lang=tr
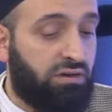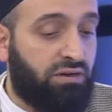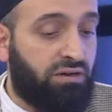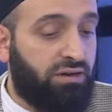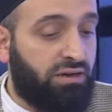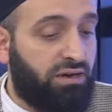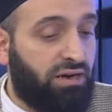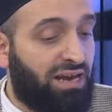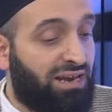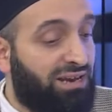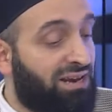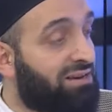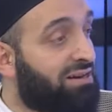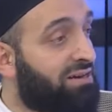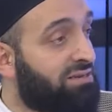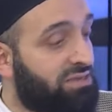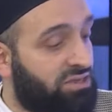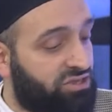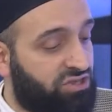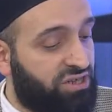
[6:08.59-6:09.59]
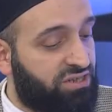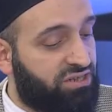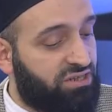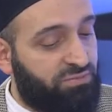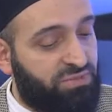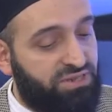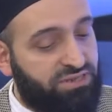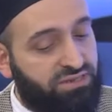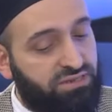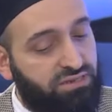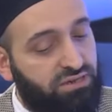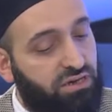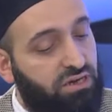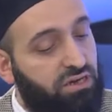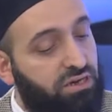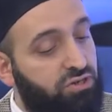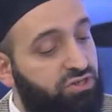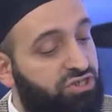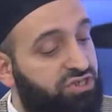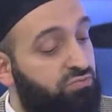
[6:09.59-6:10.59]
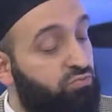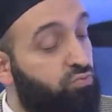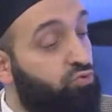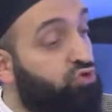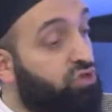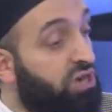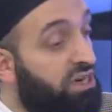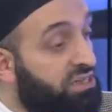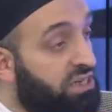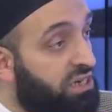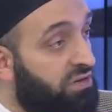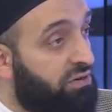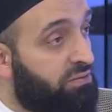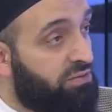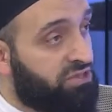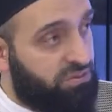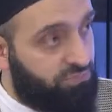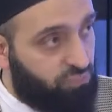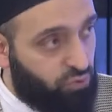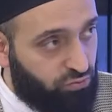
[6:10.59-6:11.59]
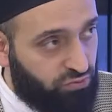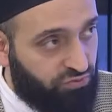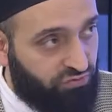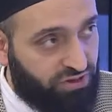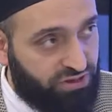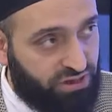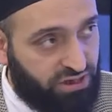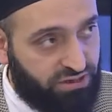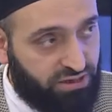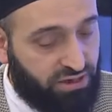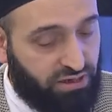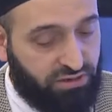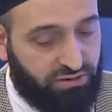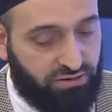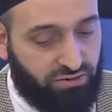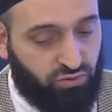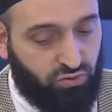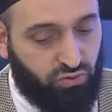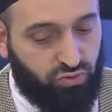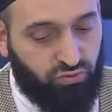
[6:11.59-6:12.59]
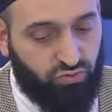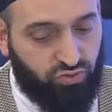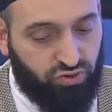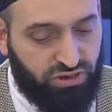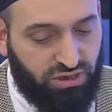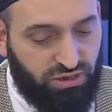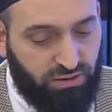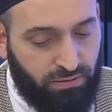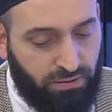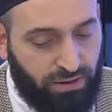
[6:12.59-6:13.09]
E, helal kazanç getirmesi için mücadele vermesi büyük bir fedakarlıktır günümüzde.